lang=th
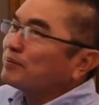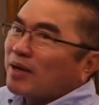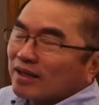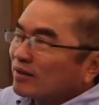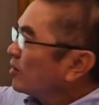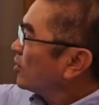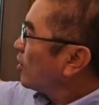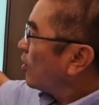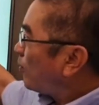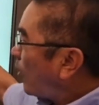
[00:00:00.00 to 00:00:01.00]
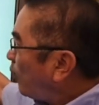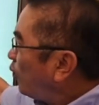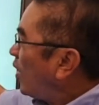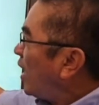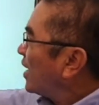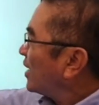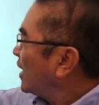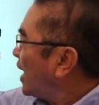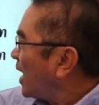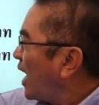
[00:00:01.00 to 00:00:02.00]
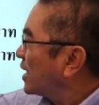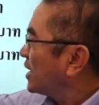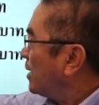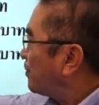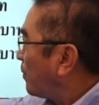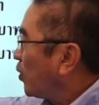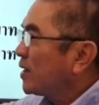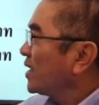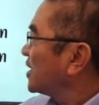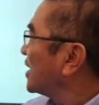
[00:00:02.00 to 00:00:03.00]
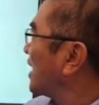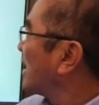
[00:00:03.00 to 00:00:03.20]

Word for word: บาท พบว่าราคาที่ประมูลได้เฉลี่ย